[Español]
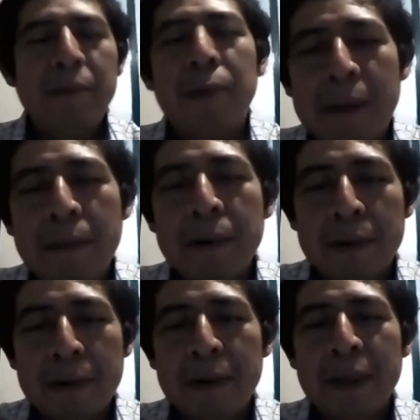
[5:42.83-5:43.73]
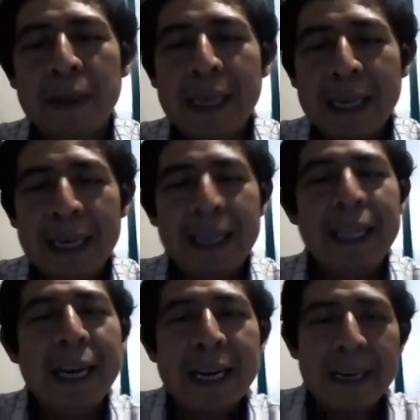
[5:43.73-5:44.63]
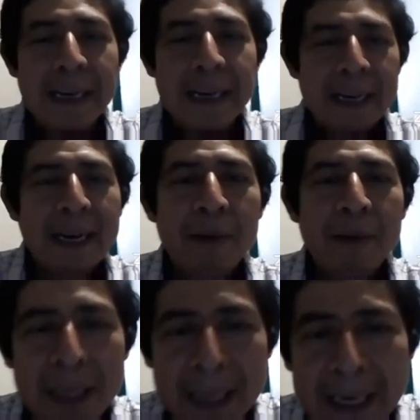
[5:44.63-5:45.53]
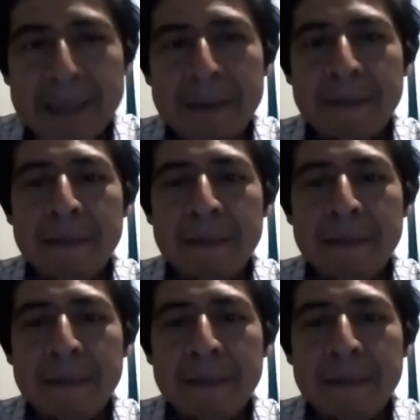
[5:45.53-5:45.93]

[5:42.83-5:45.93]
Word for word: podamos generar el intercambio de ideas?